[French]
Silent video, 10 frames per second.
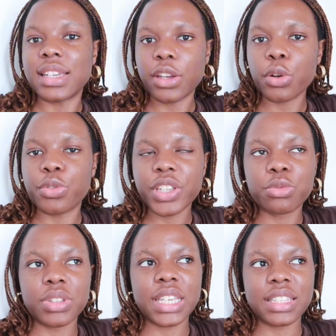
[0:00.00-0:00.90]
d'ailleurs le
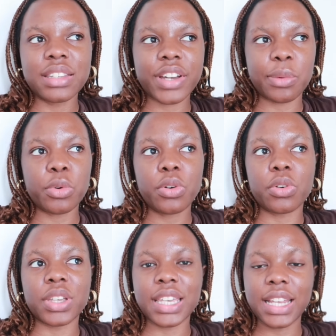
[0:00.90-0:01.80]
fait qu'on ait été vraiment
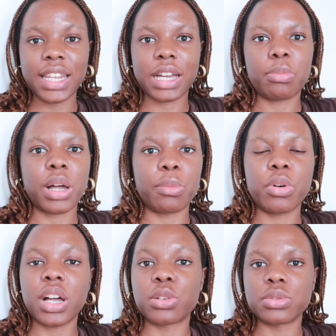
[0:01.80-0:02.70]
en galère par
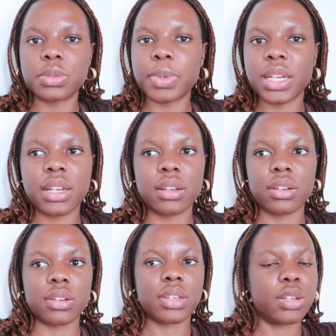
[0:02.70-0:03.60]
rapport à gospel
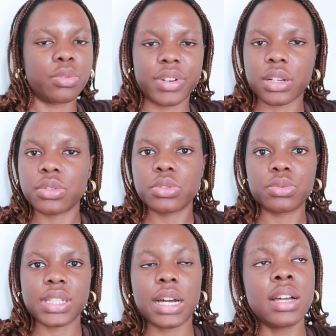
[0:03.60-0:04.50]
euh, et aux vacances,
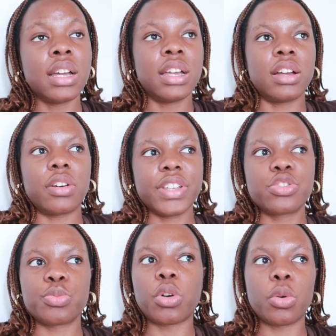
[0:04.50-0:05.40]
tout ça, en
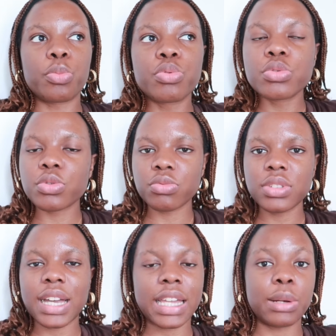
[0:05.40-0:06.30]
fait, je me rends plus
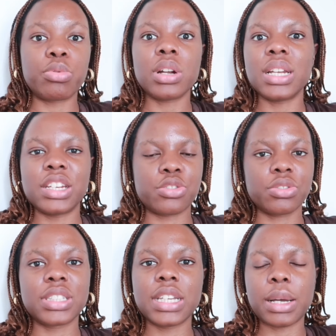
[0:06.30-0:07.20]
compte à quel point les
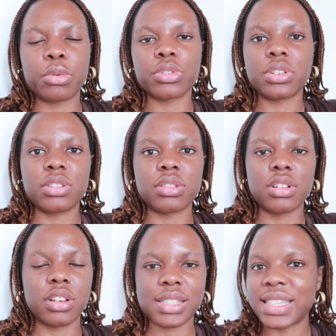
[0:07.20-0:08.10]
gens qui abandonnent
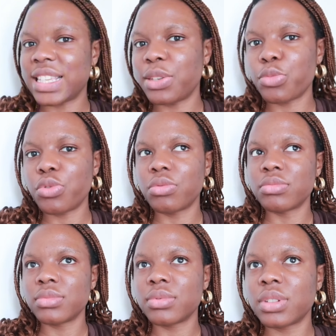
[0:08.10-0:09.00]
leurs animaux
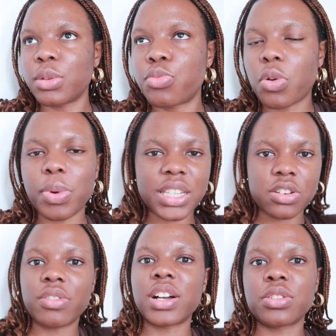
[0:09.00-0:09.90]
pour
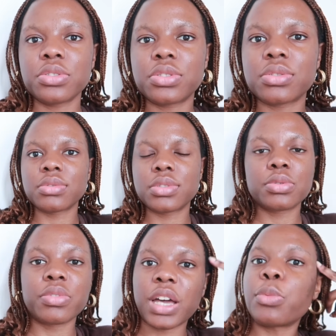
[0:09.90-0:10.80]
partir en vacances
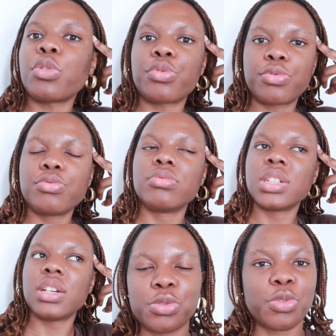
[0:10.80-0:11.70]
sont vraiment fous.
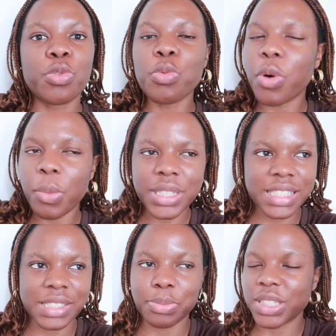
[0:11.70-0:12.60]
Je ne comprends pas ce
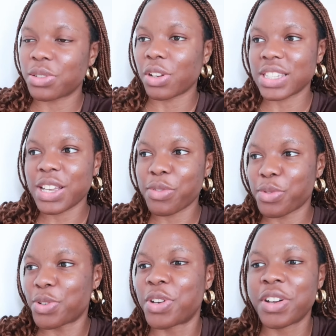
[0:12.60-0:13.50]
qui se passe dans leur cerveau.